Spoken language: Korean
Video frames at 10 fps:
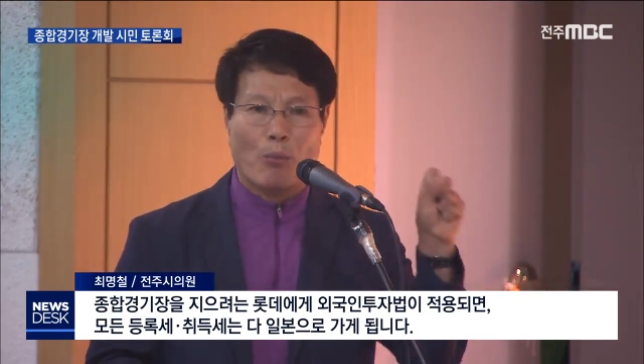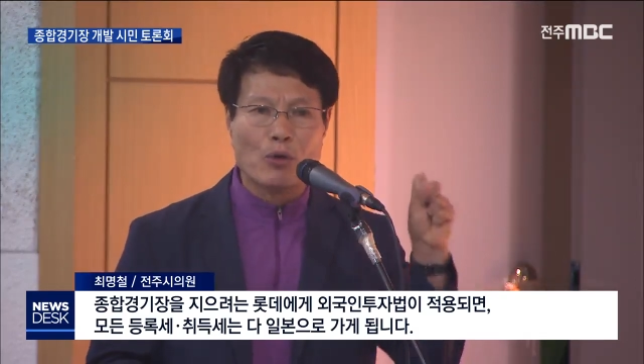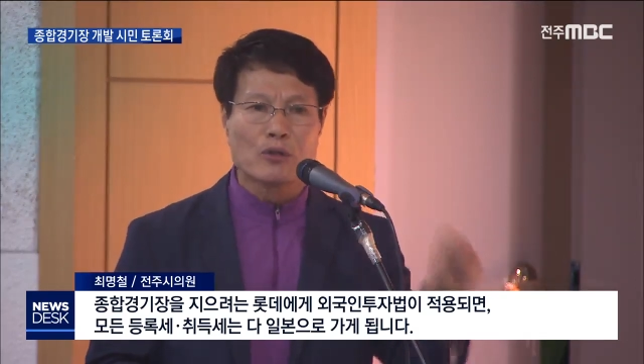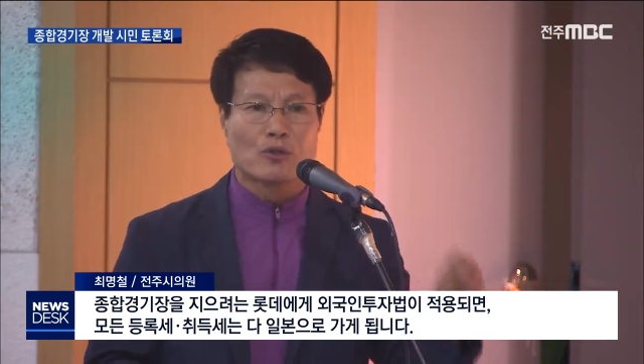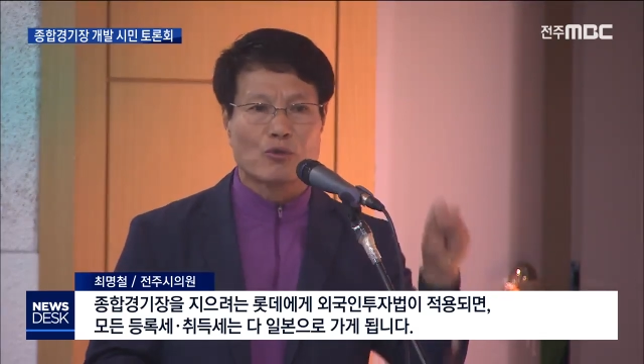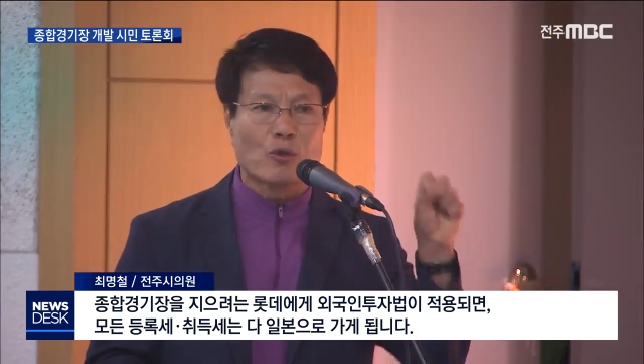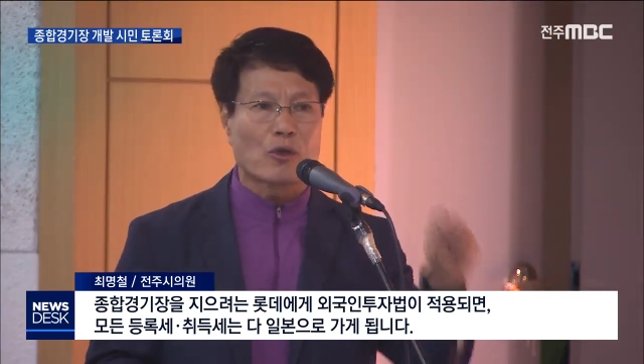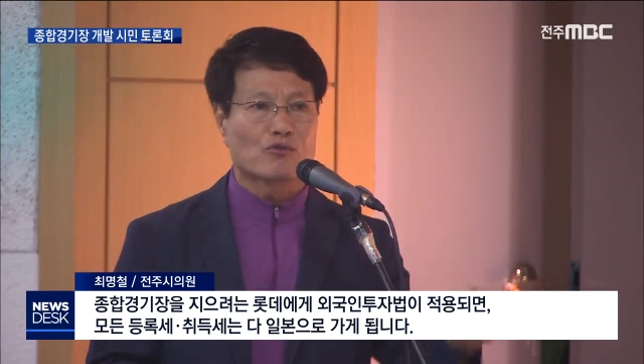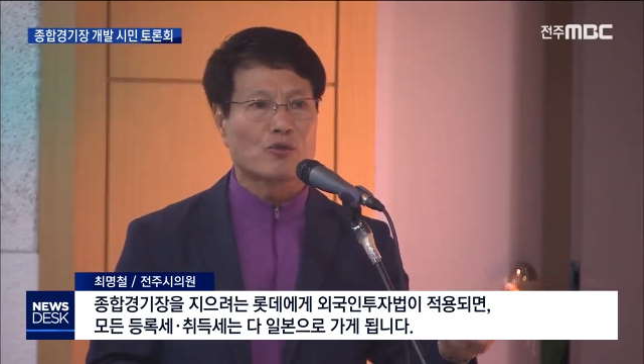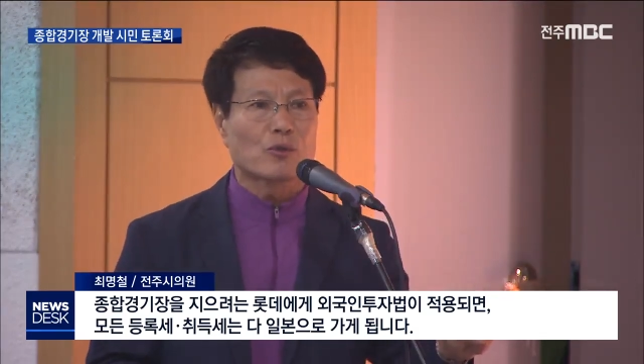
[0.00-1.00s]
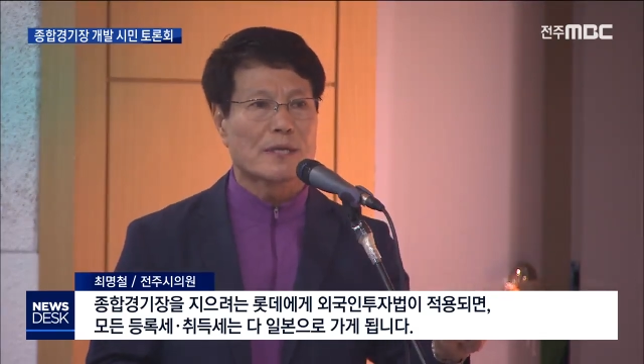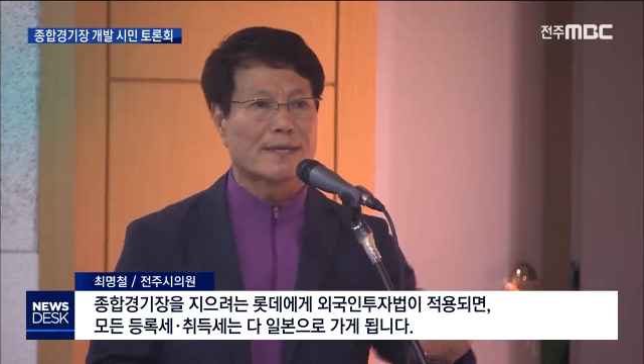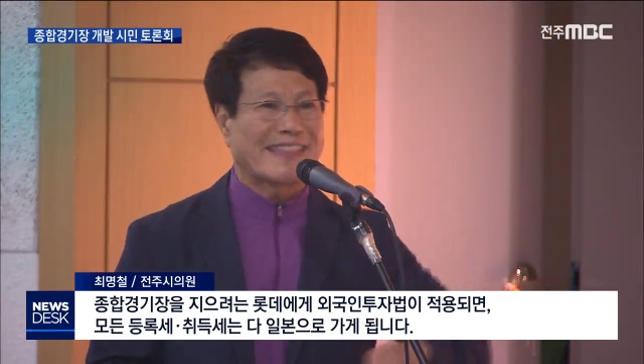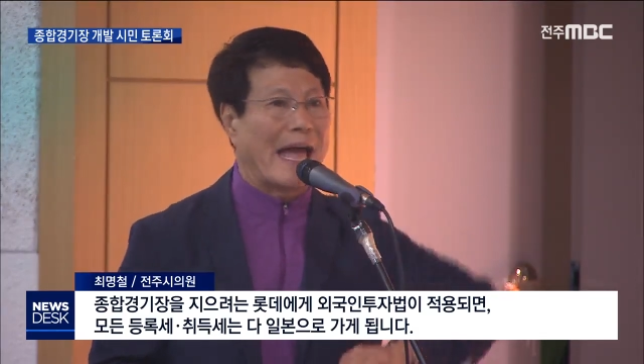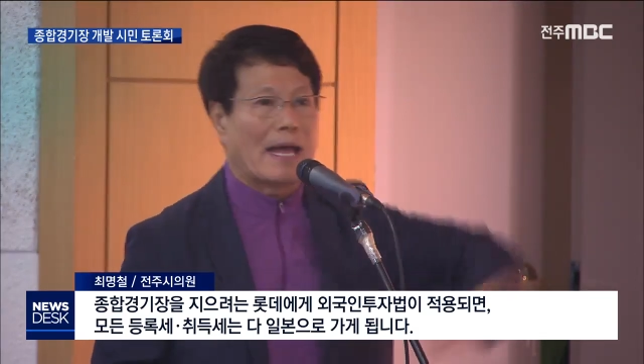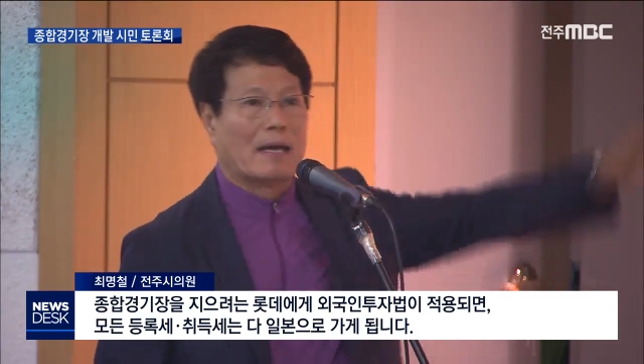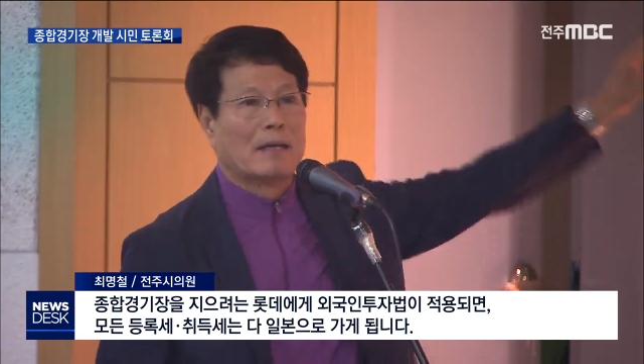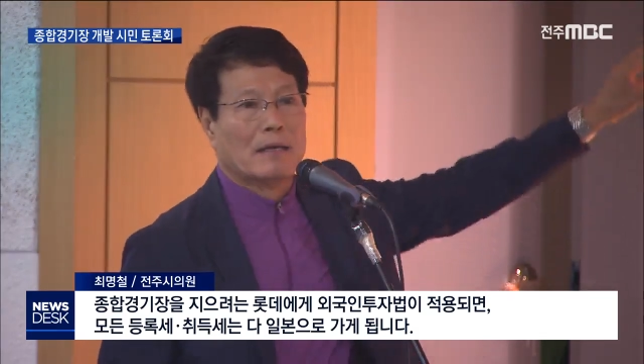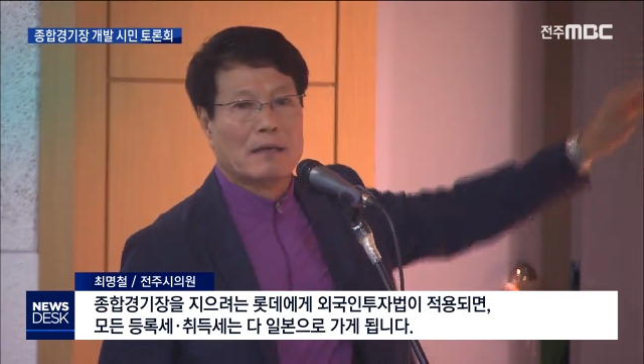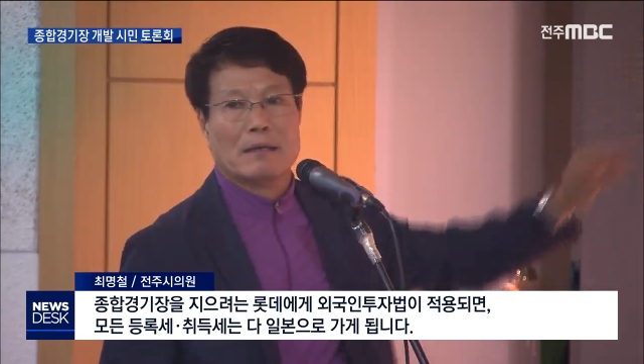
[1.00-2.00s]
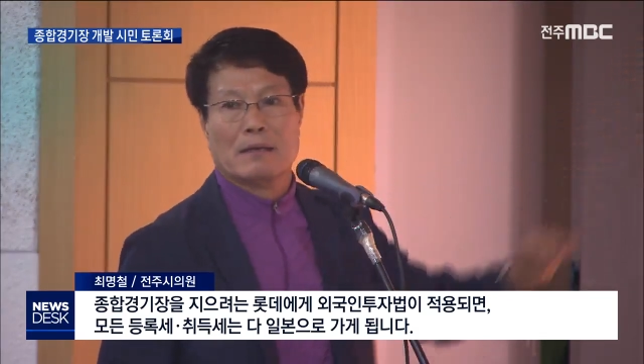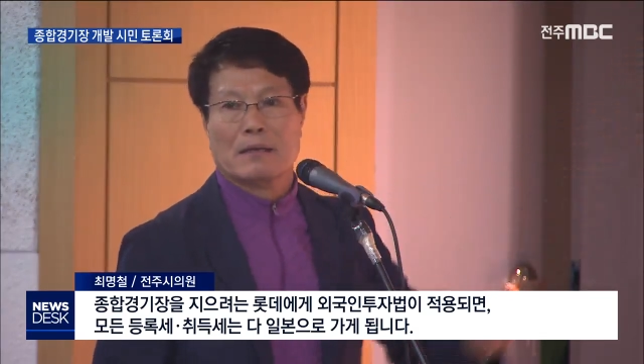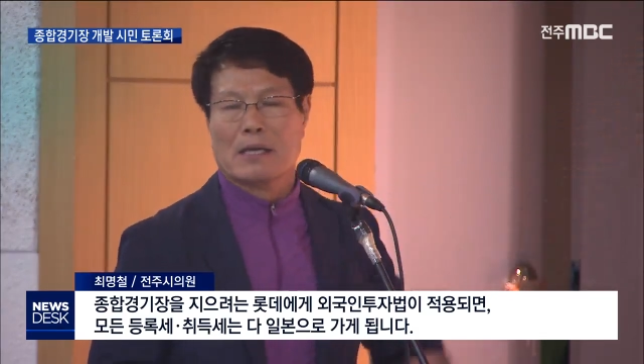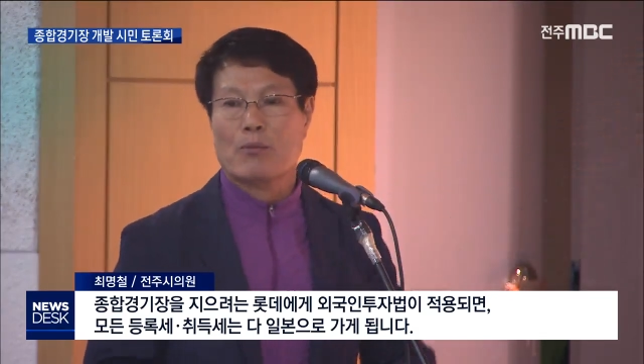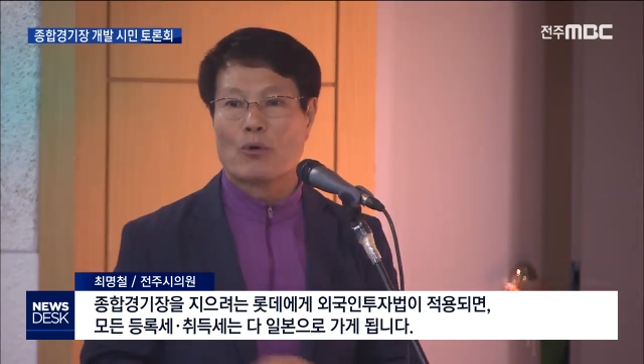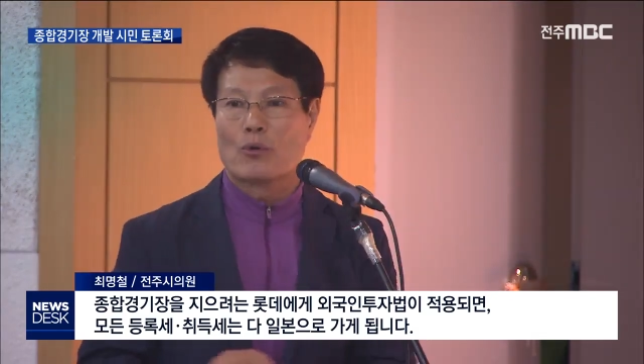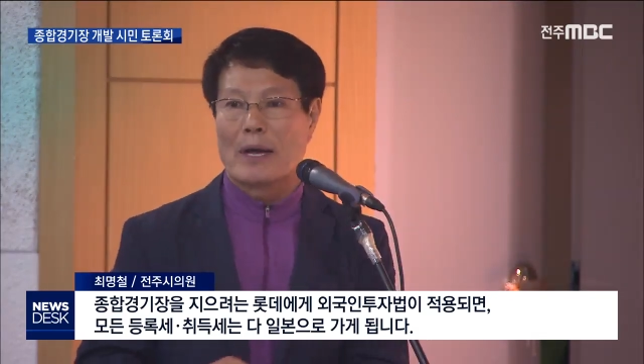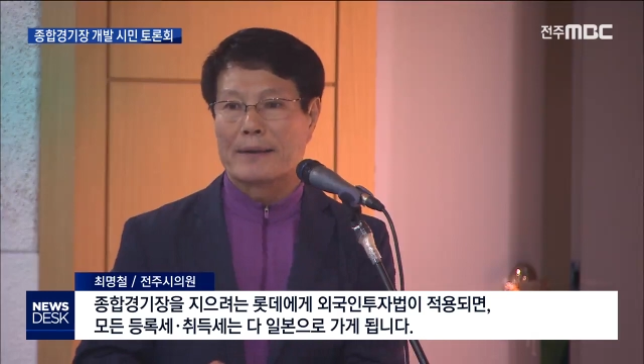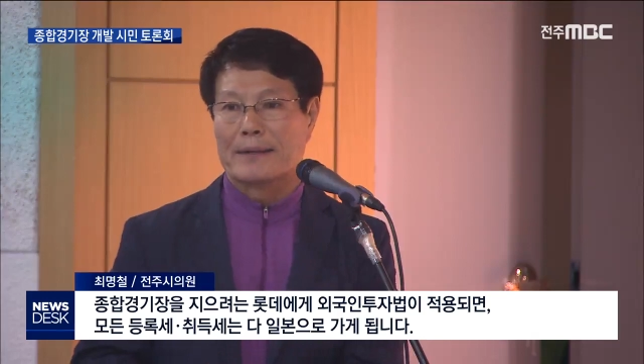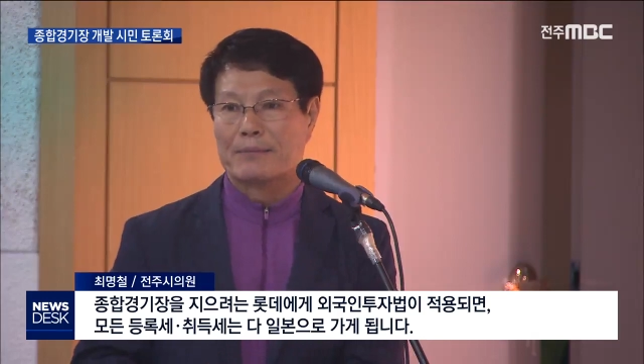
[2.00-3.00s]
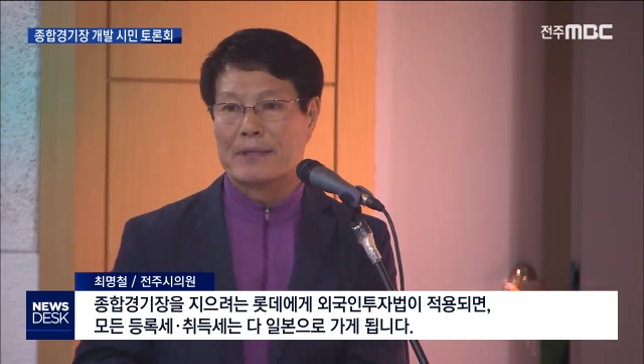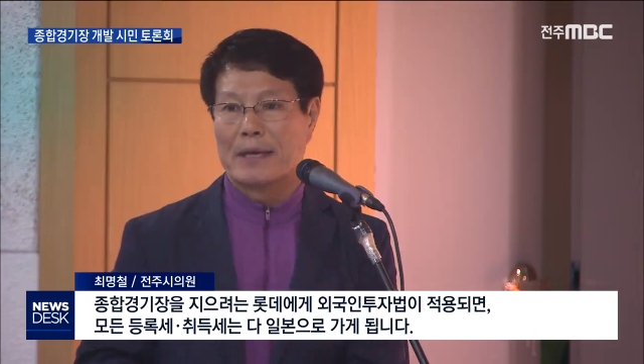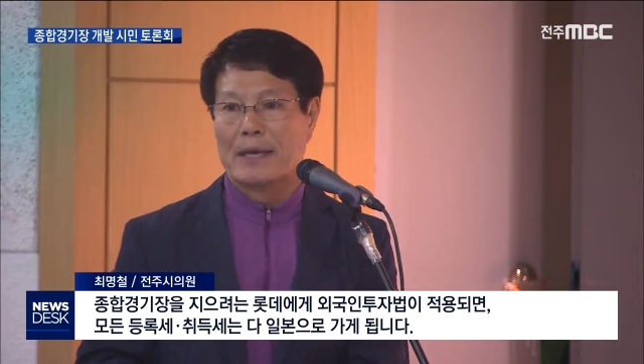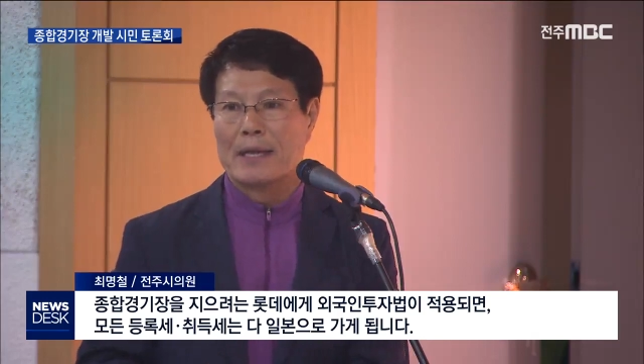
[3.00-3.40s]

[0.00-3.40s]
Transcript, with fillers: 모든 동료석 취소세는 다 일본으로 가게 됩니다.